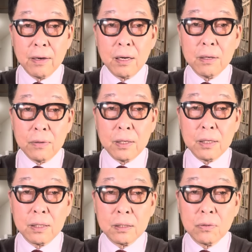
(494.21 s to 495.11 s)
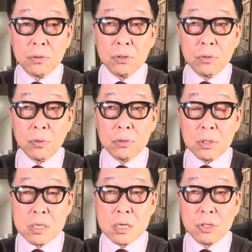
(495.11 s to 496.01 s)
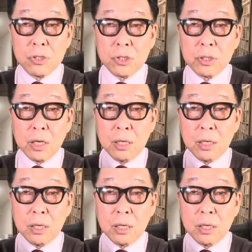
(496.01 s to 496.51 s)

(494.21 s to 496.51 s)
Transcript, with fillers: あれは、この日本に湿気